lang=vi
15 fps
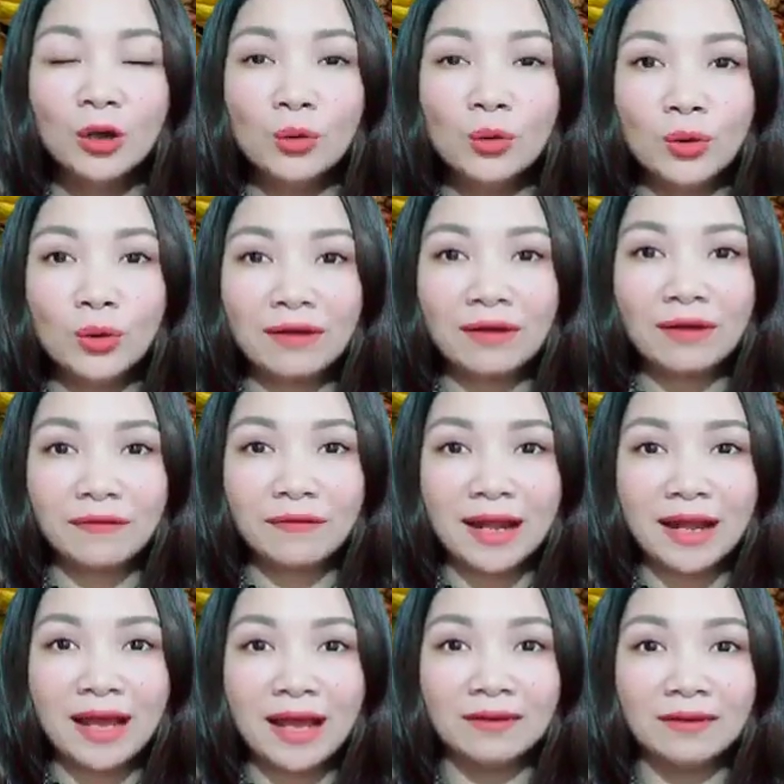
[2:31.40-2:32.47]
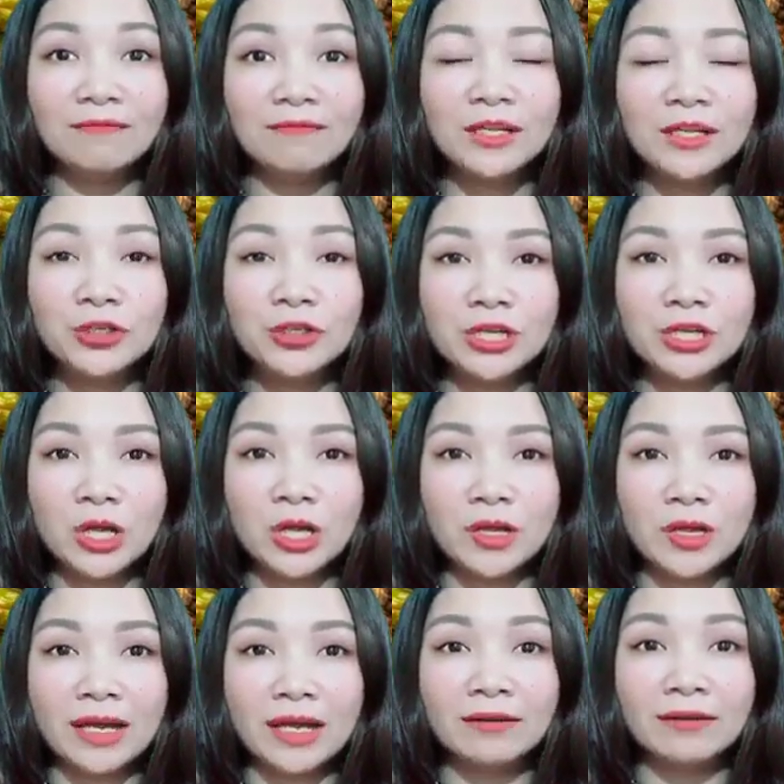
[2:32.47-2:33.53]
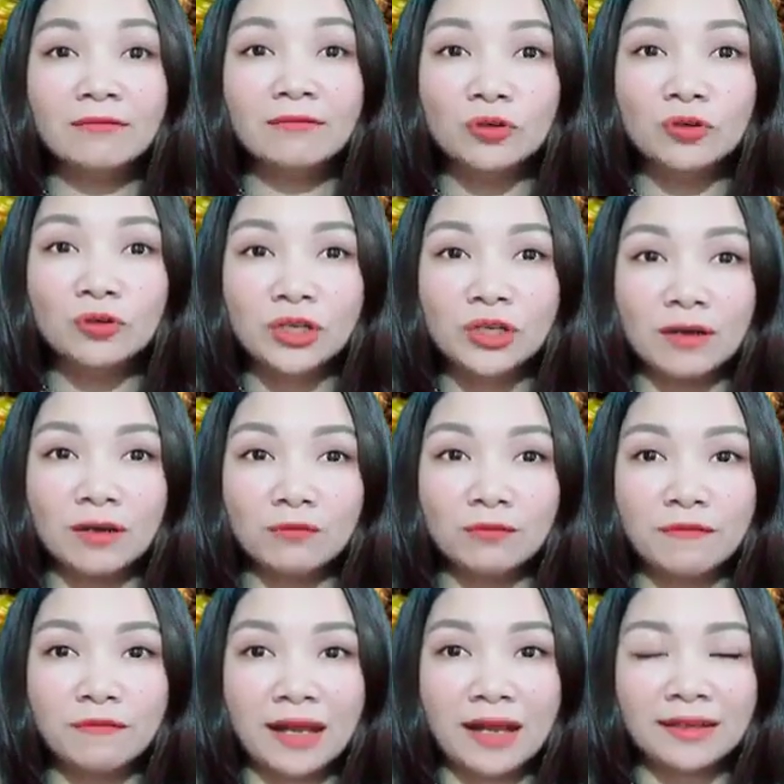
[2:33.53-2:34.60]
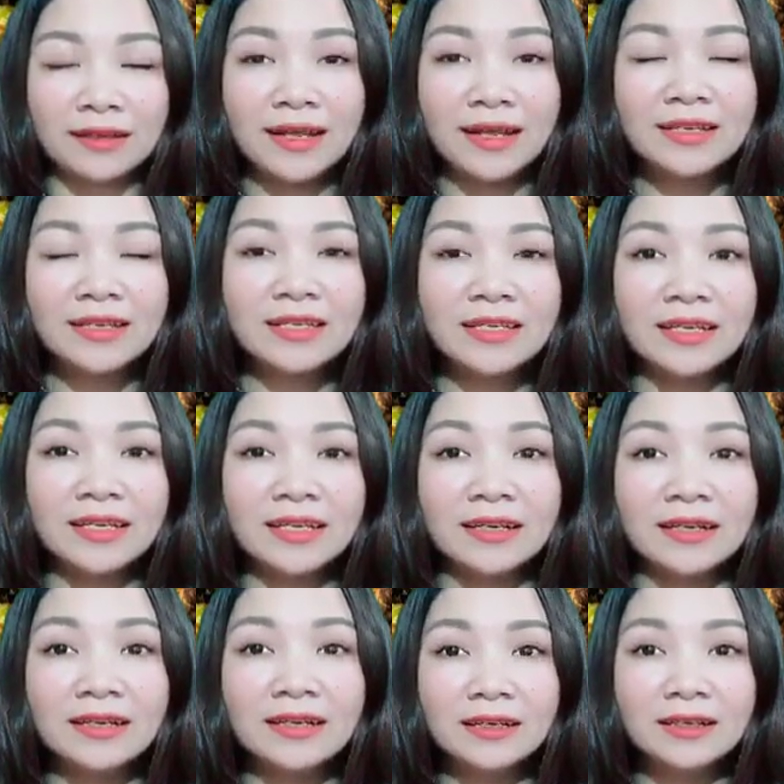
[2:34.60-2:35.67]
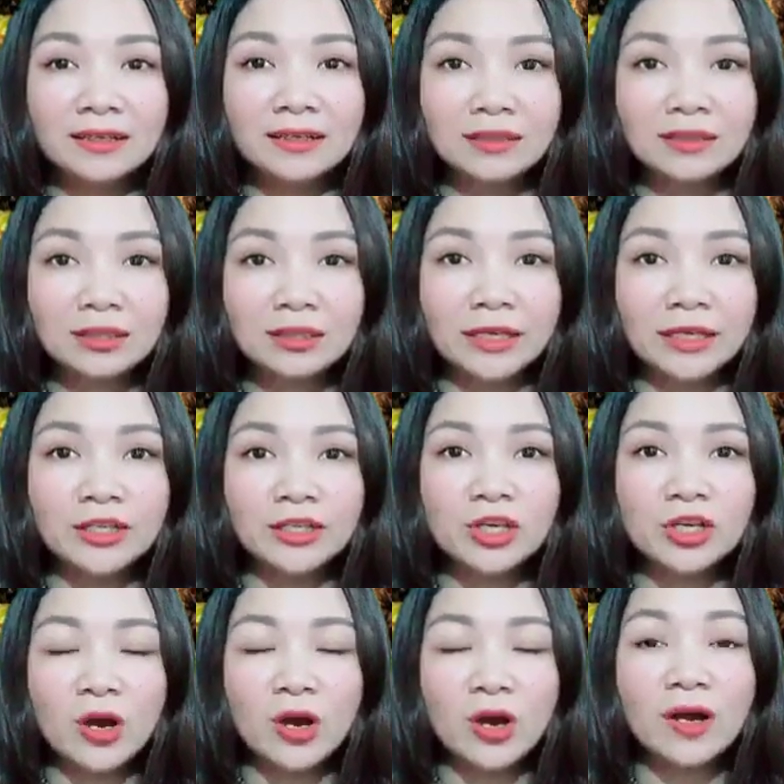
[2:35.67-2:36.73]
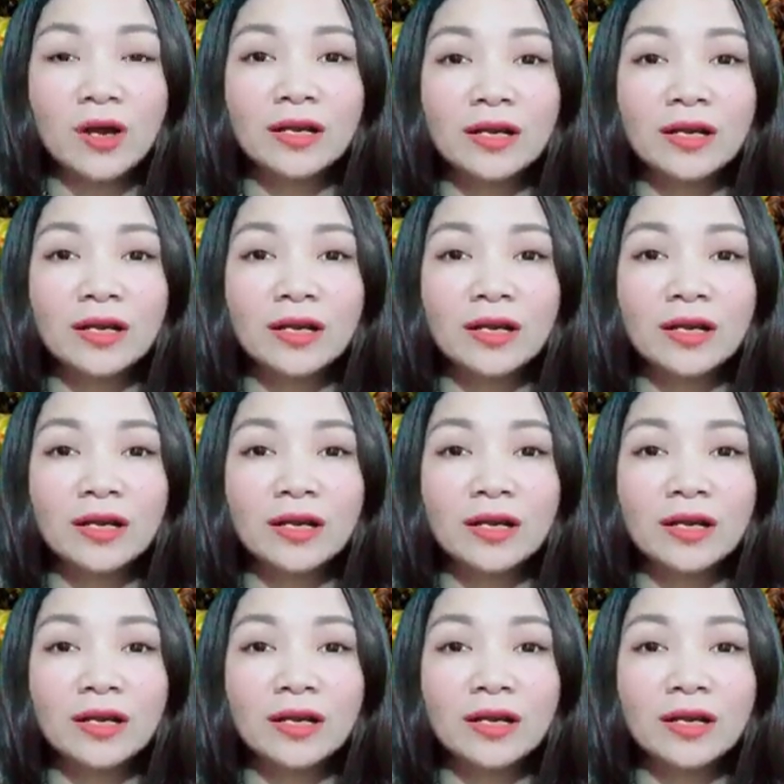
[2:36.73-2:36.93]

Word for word: lưu loa phản nàn về những chuyện nhỏ nhặt, vô thưởng vô phạt, chỉ khiến cho